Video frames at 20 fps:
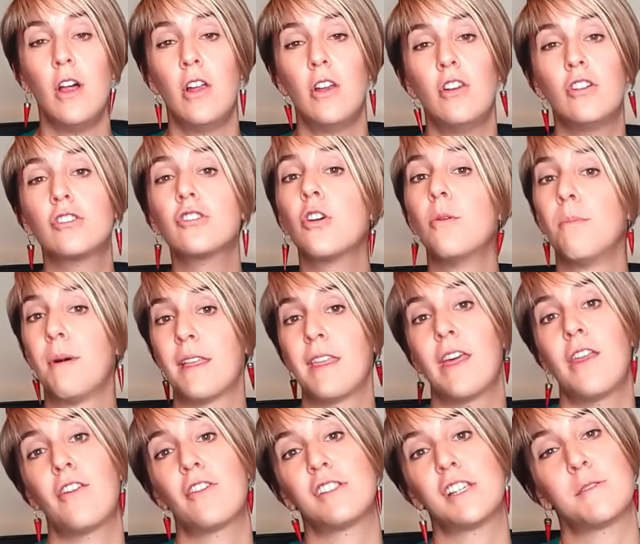Los
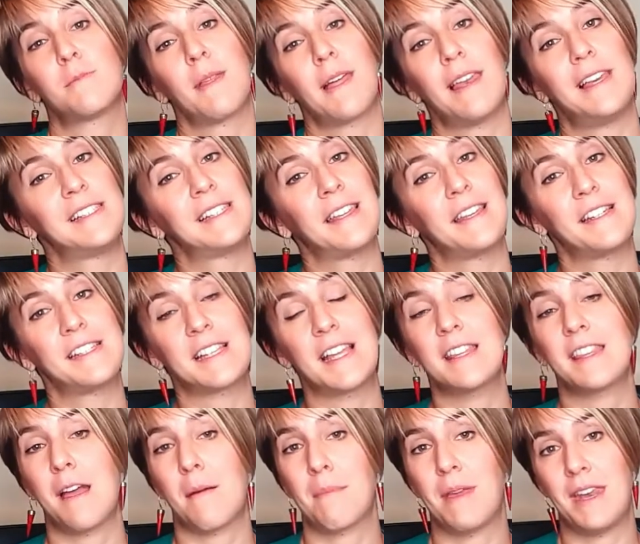compañeros de especialistas 3D
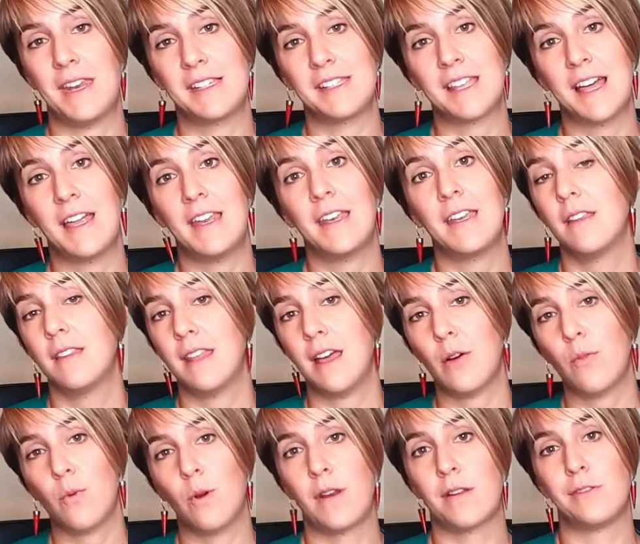también están de
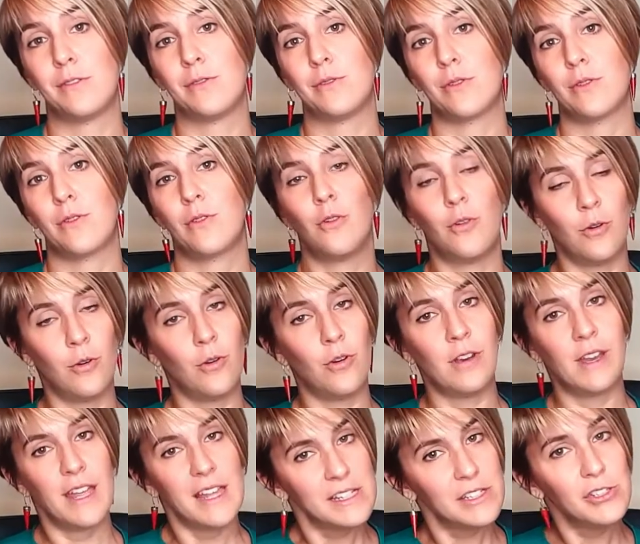acuerdo
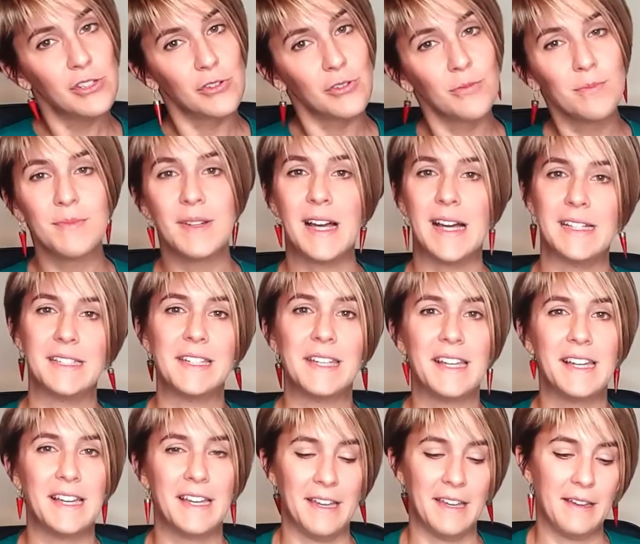con eso, así
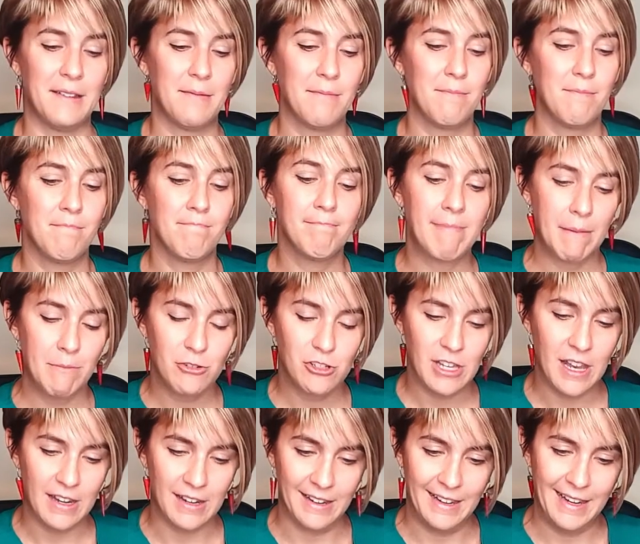que vamos
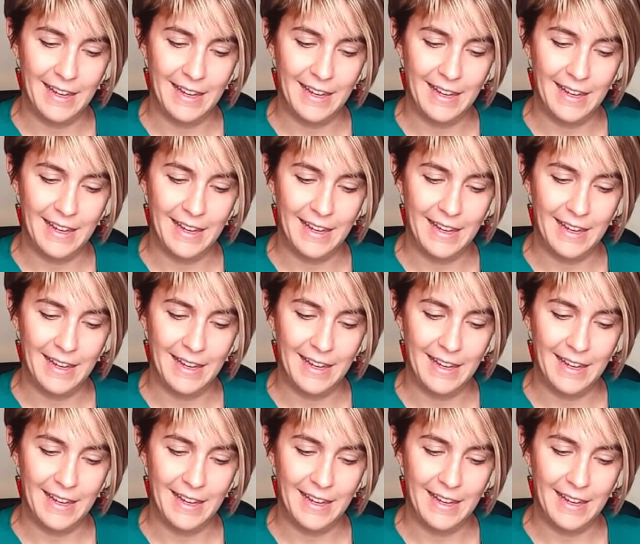al